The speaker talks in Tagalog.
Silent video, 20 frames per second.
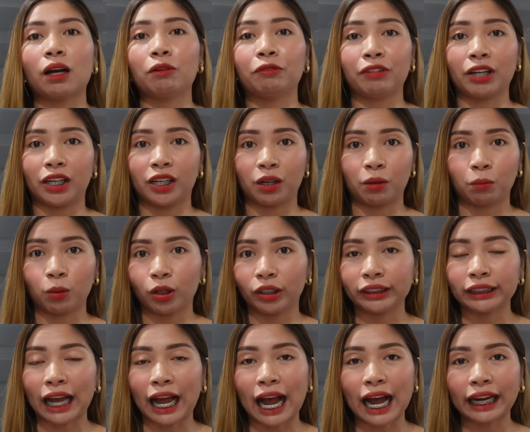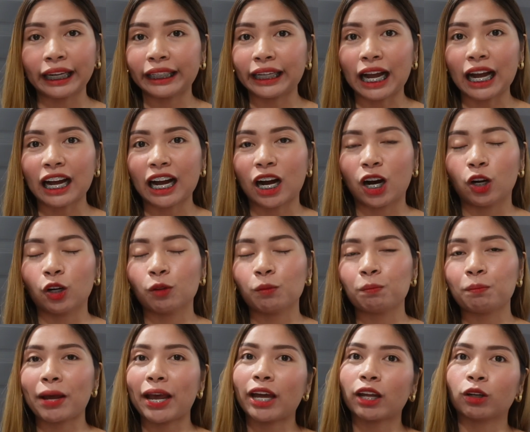available sa aking account.
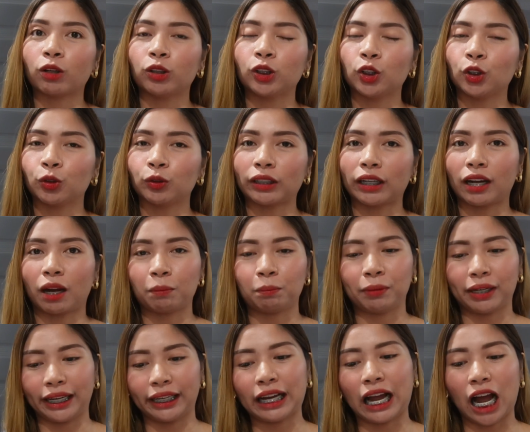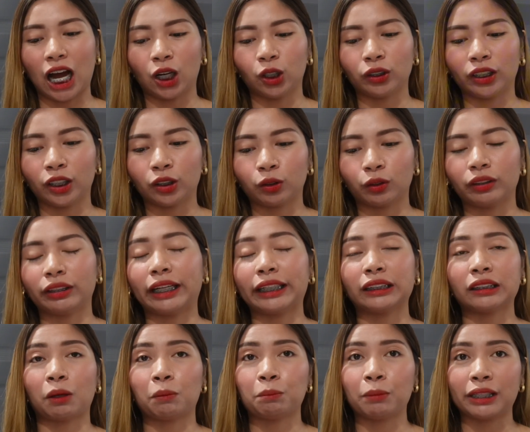Pero, nung nag-apply nga ako dito at
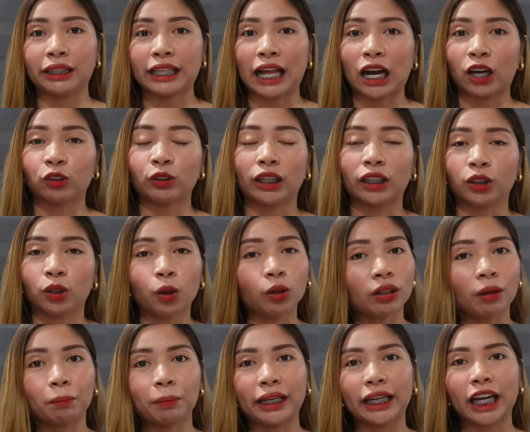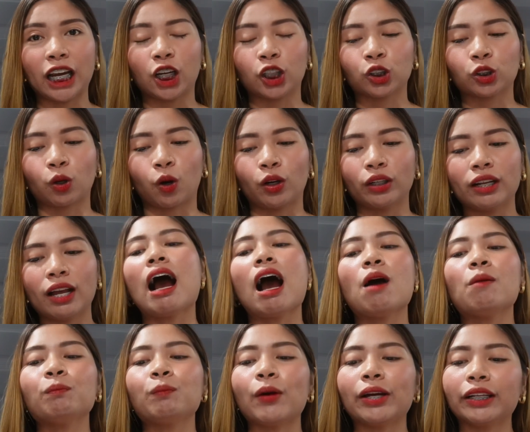nagsubmit na ako ng loan application,
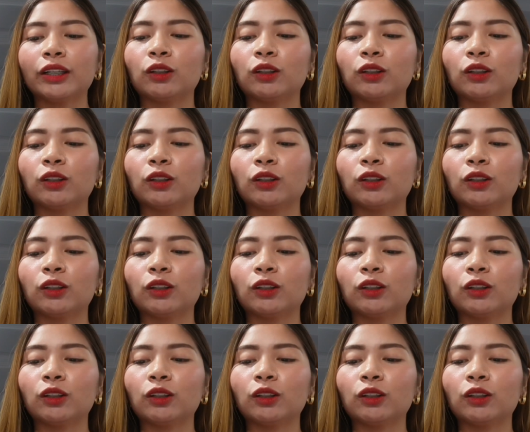ang pwede